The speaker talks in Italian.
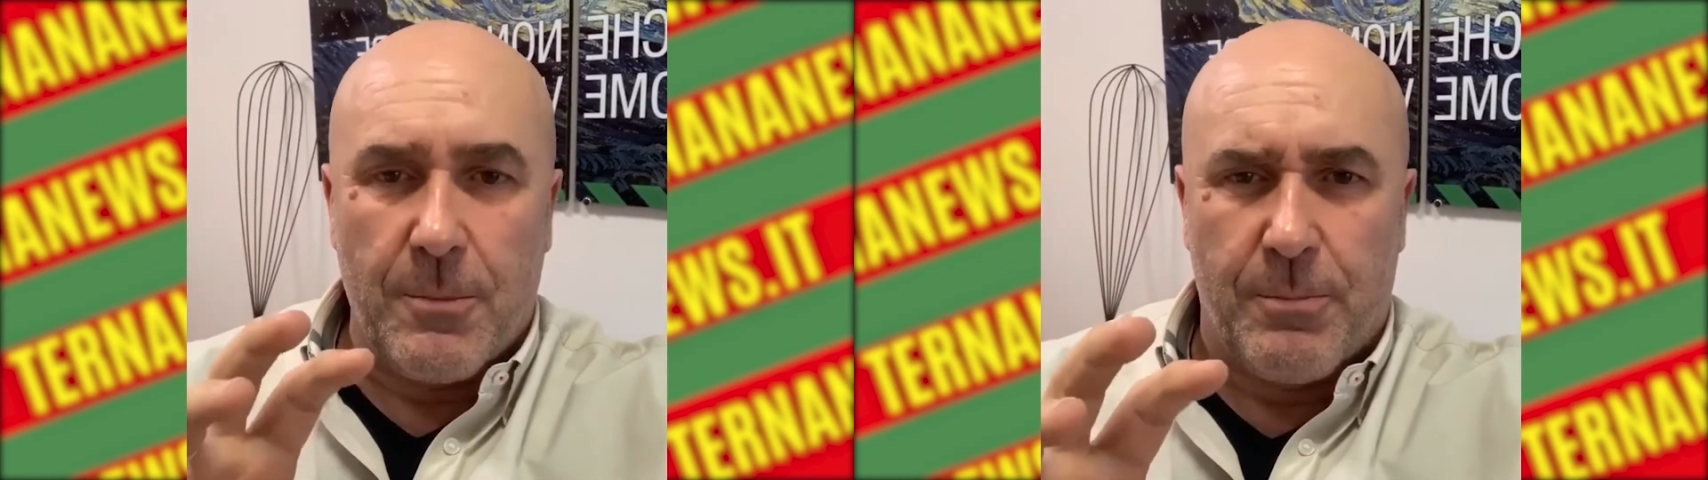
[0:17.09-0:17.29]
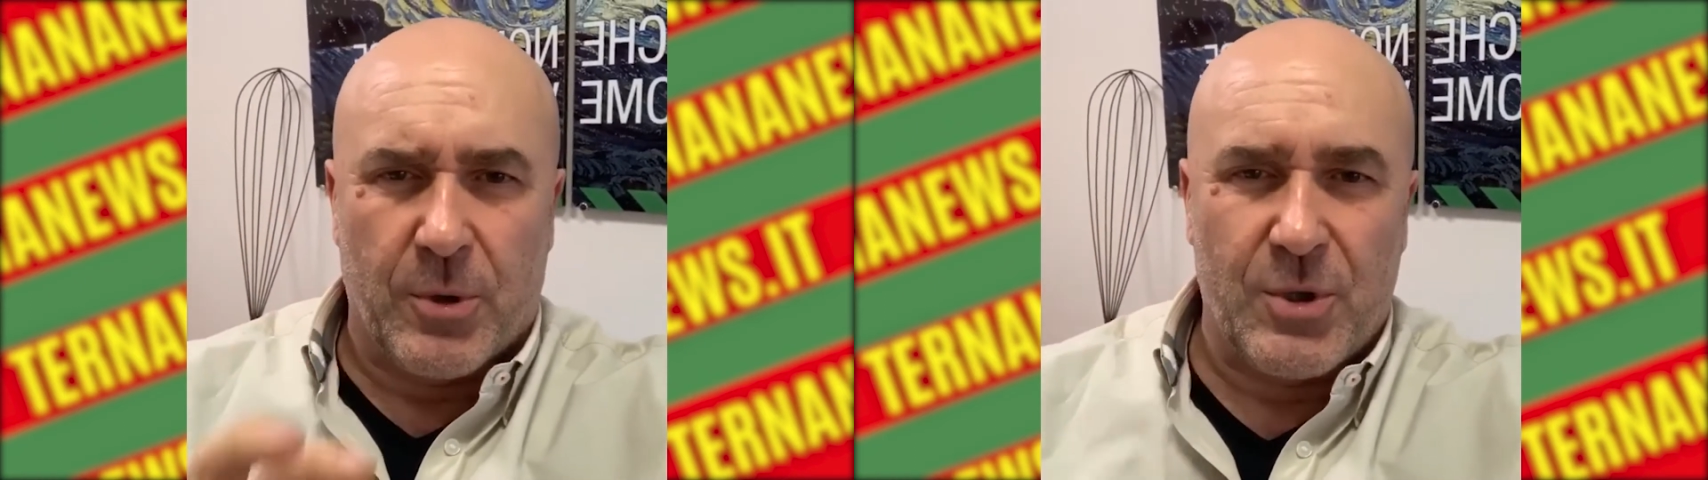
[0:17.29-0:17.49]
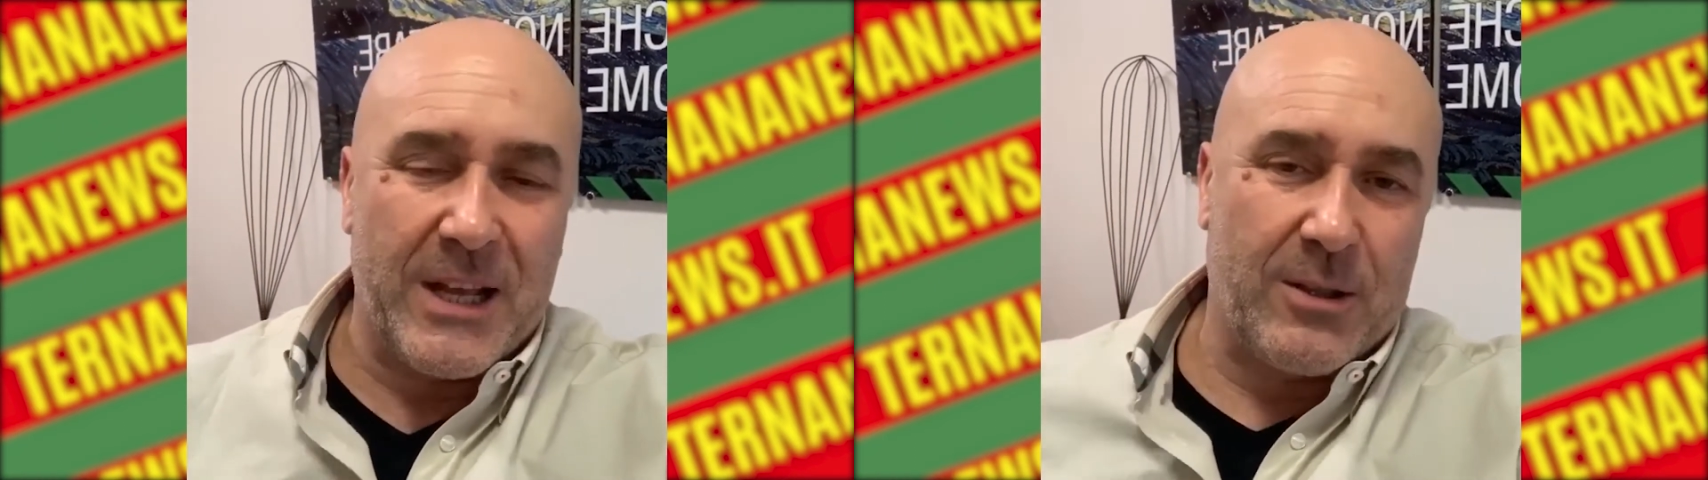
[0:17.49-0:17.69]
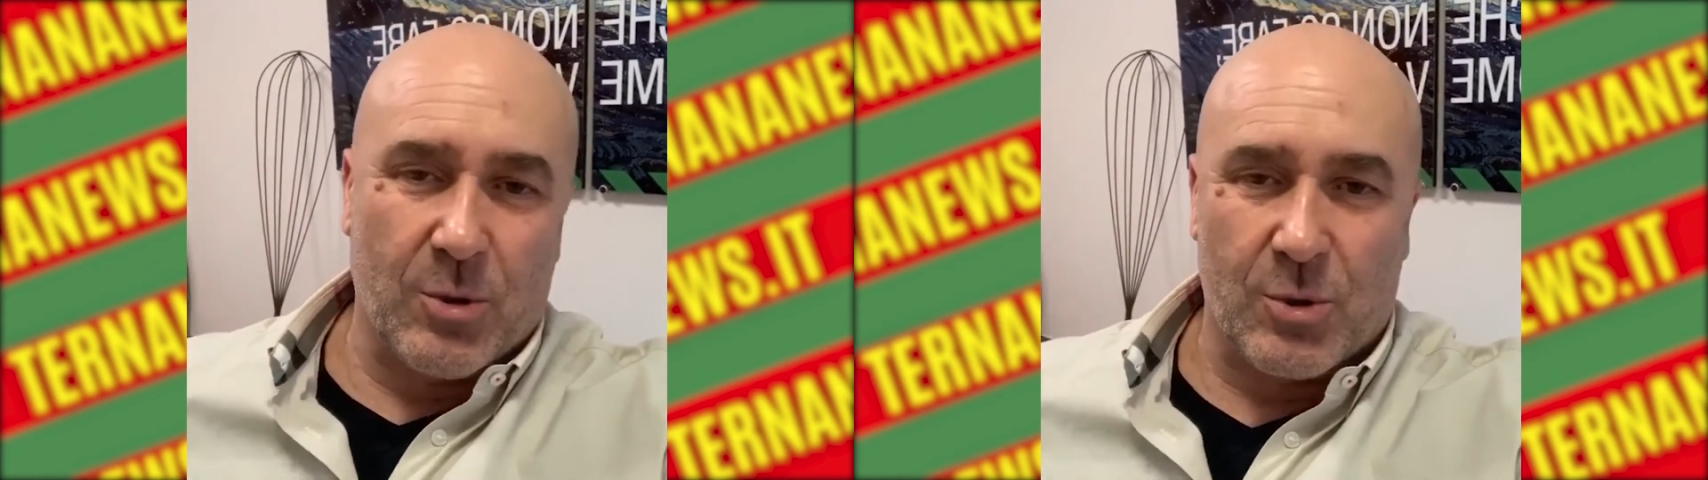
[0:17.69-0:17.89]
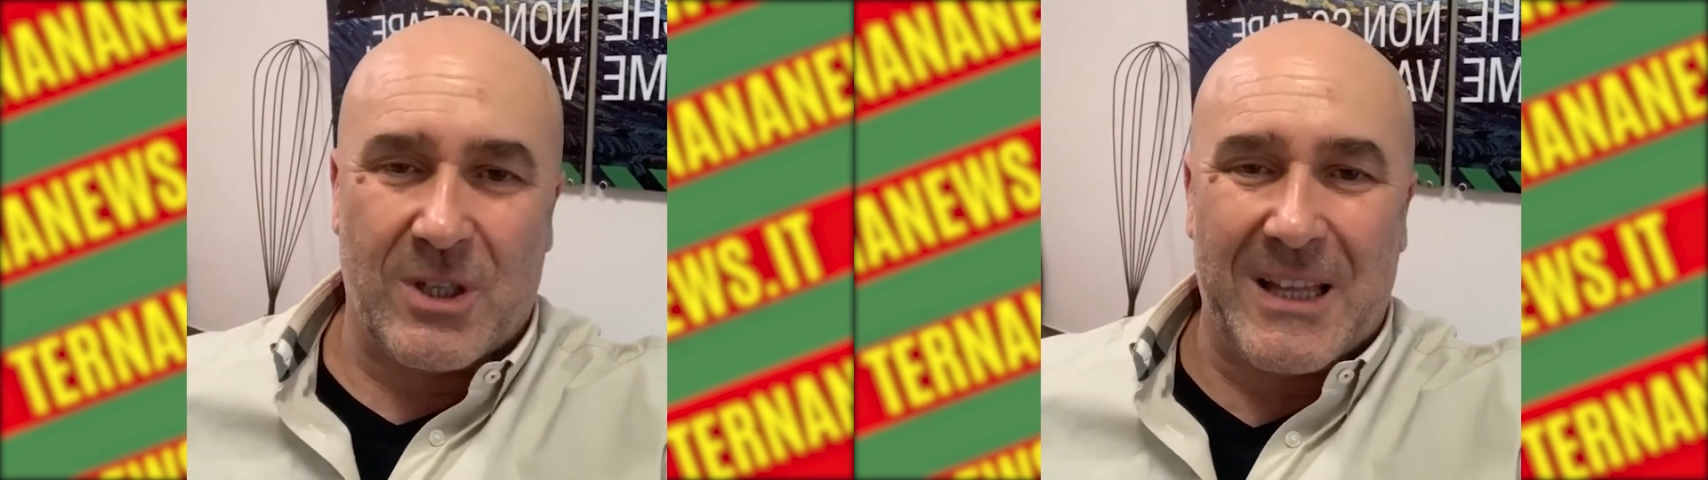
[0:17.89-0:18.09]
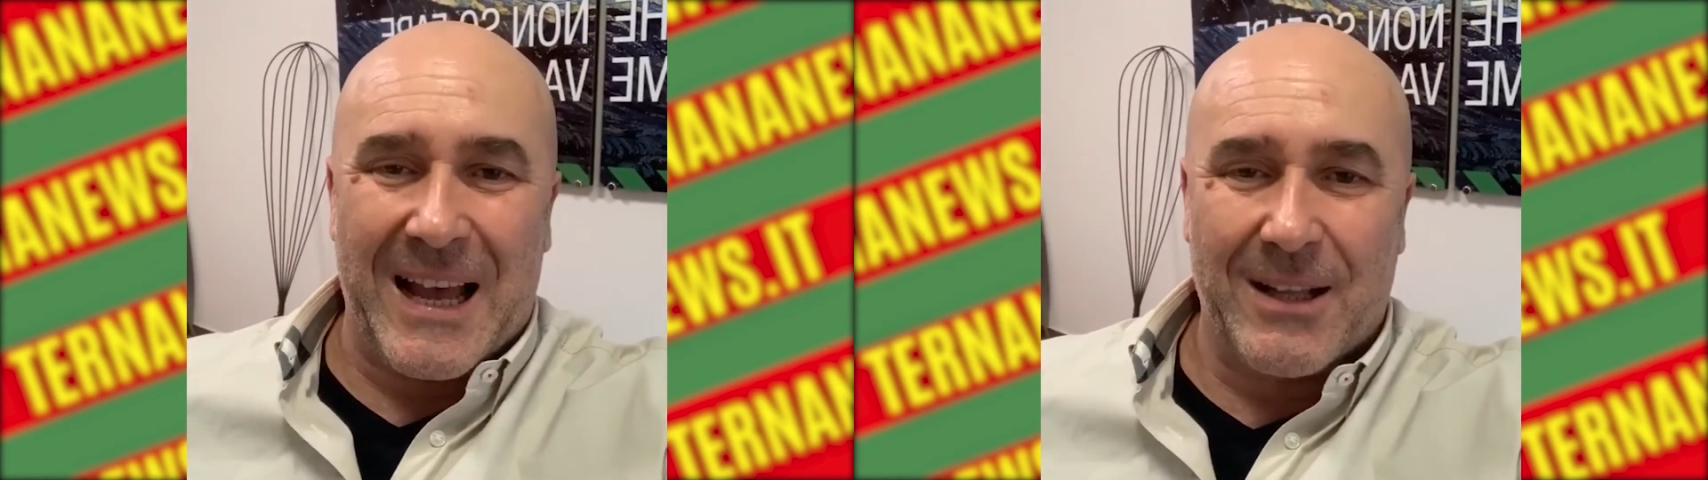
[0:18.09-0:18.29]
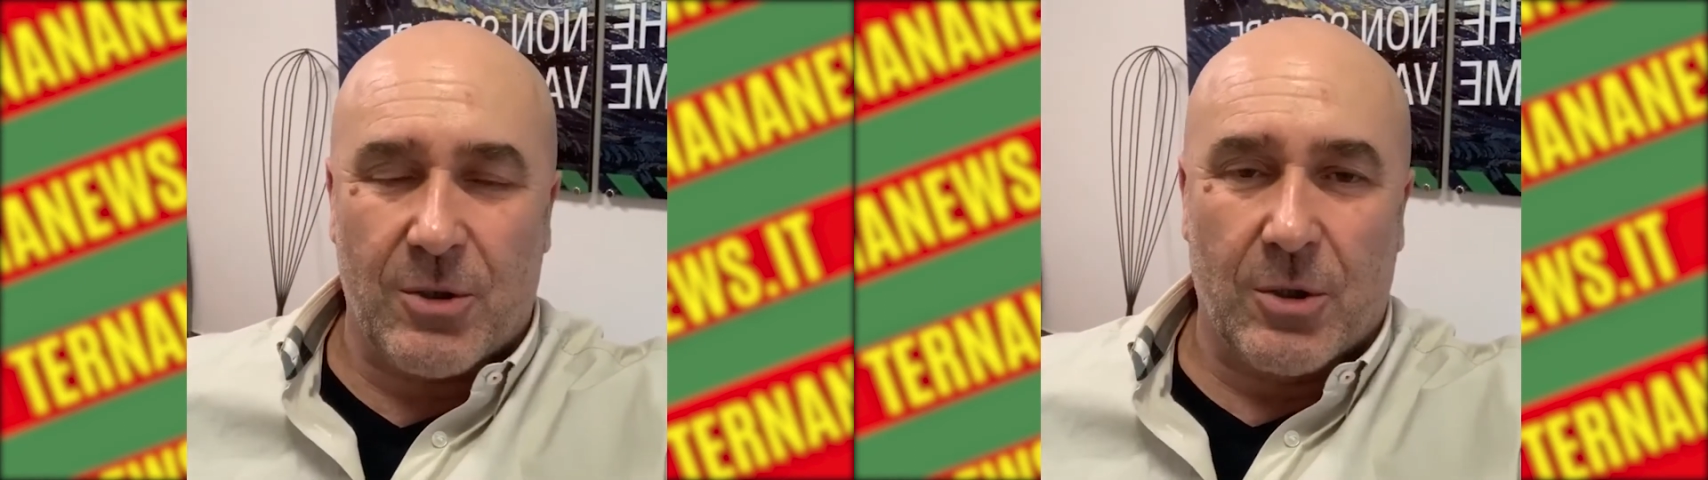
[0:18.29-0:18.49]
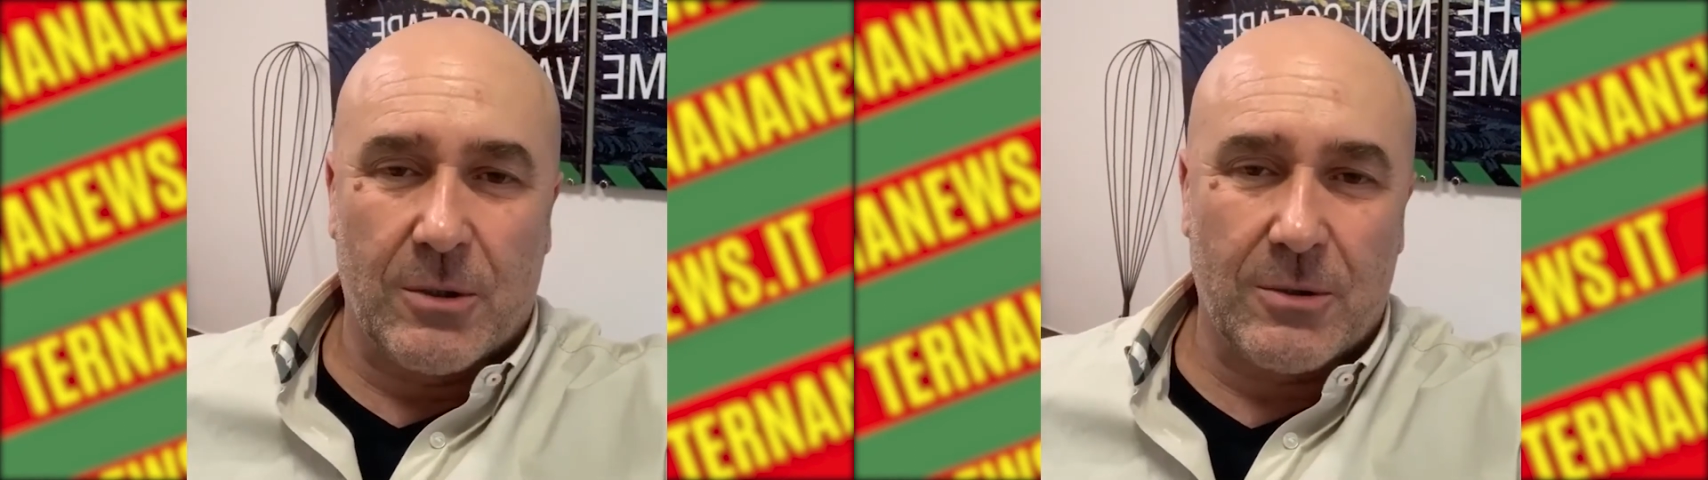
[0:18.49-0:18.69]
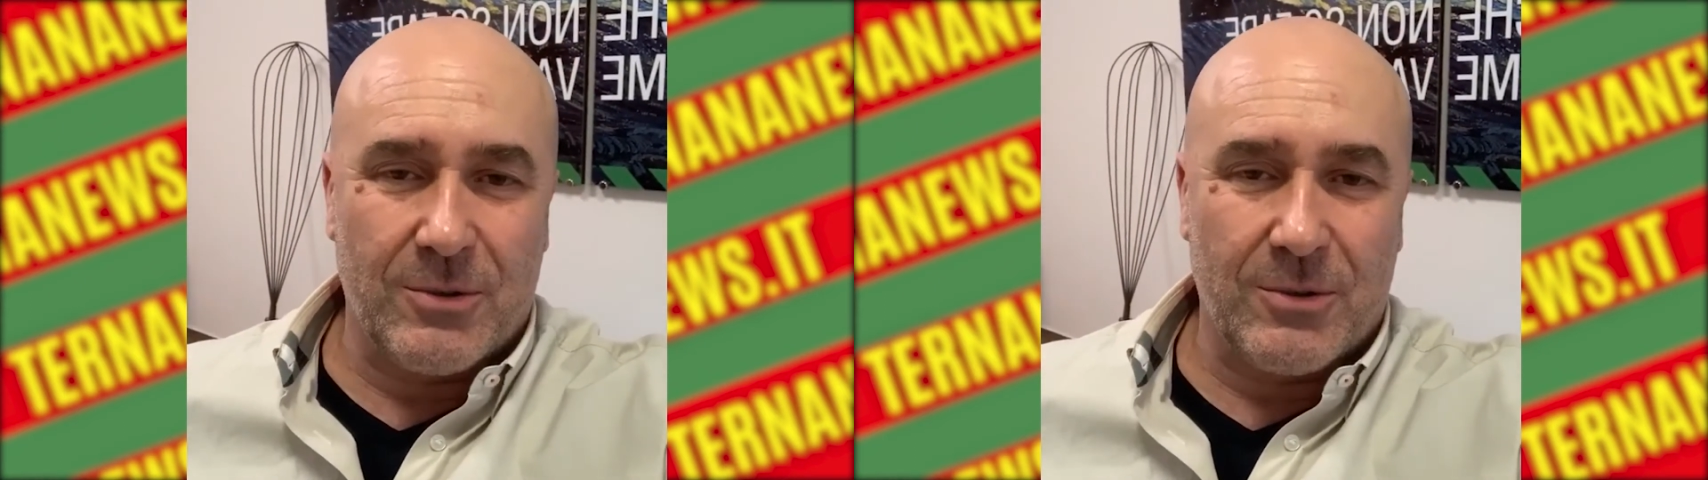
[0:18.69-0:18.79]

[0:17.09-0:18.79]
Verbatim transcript: progetto stadio,